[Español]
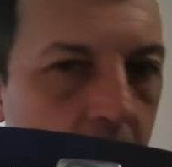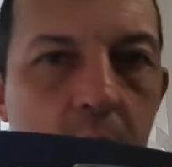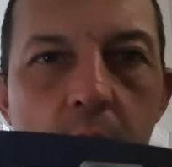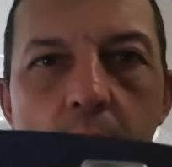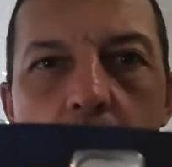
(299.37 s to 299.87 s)

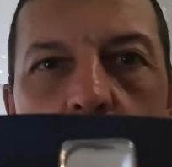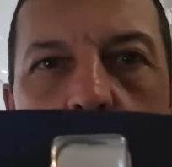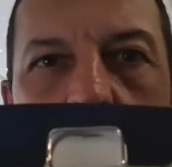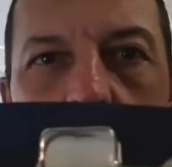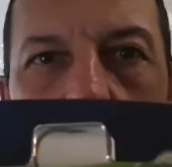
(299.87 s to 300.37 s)
15
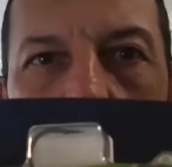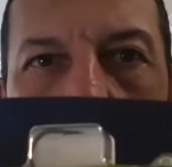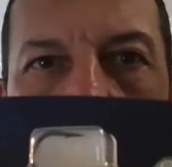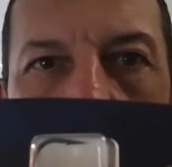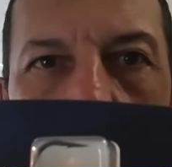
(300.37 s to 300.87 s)
gramos,
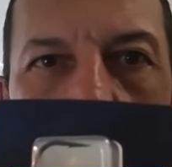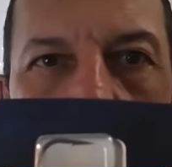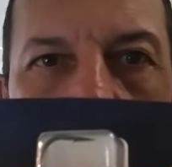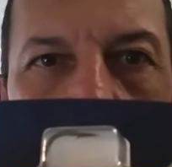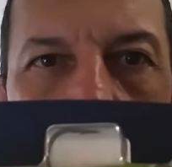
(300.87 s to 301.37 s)
pero
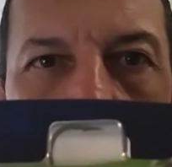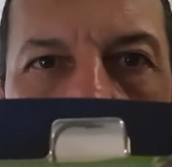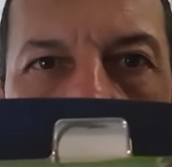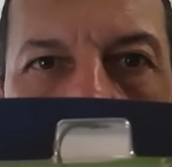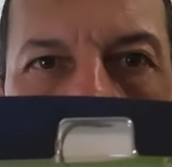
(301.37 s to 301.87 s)
estos son de
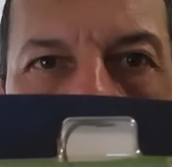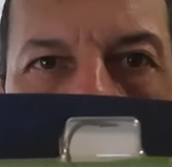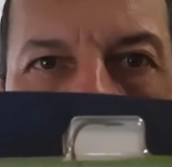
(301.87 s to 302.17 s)
30.